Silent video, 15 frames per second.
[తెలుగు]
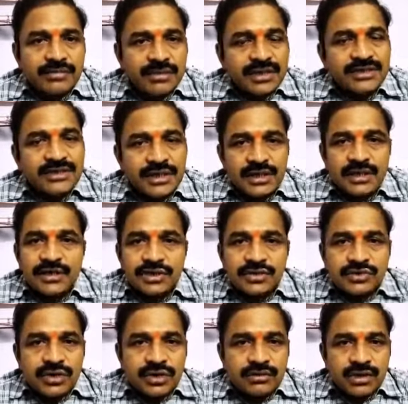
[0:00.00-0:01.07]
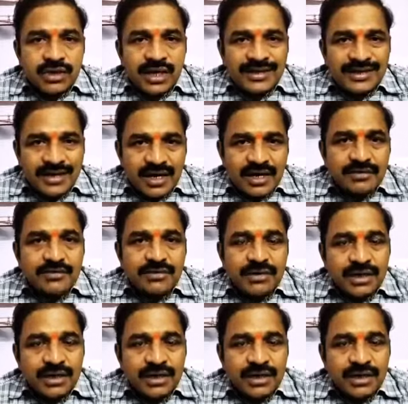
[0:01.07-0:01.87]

మీద చర్యలు తీసుకునేటువంటి అధికారం